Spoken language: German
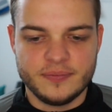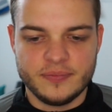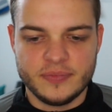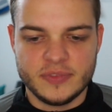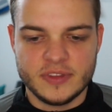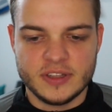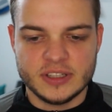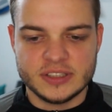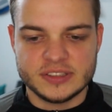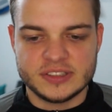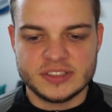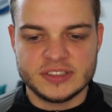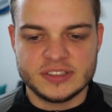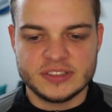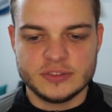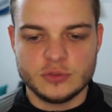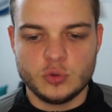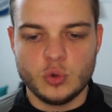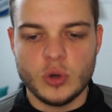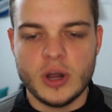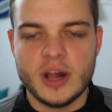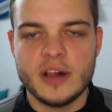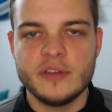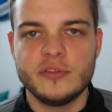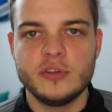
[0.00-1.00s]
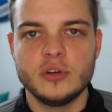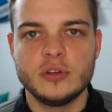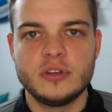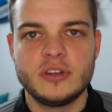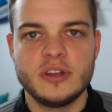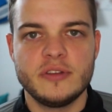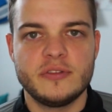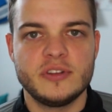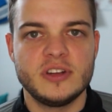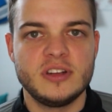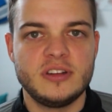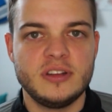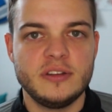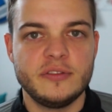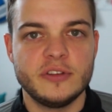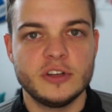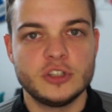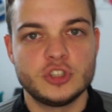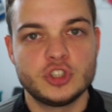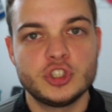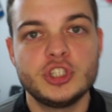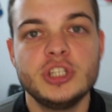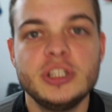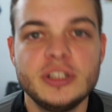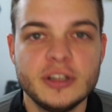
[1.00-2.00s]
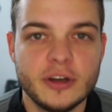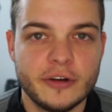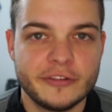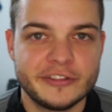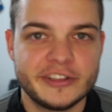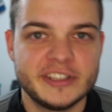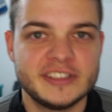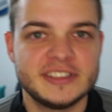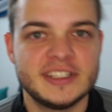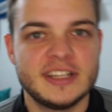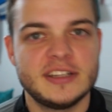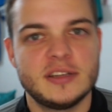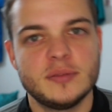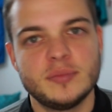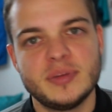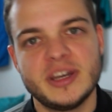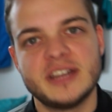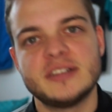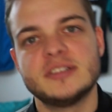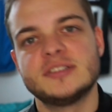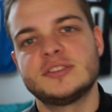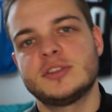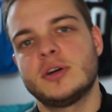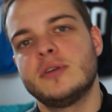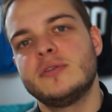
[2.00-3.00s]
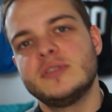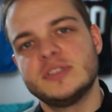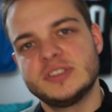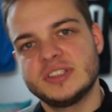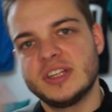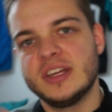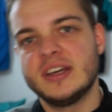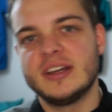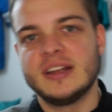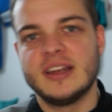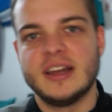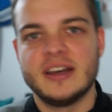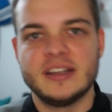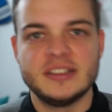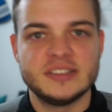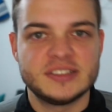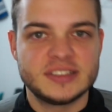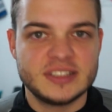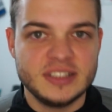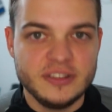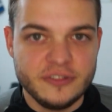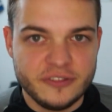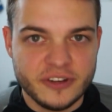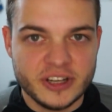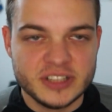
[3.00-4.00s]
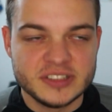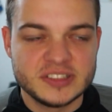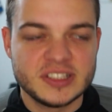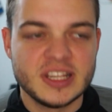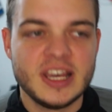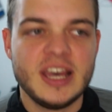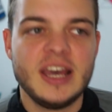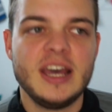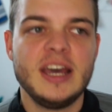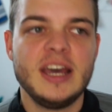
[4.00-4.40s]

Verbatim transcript: das Duell wird definitiv entschieden auf der Seite Bengals Offense gegen Lions Defense,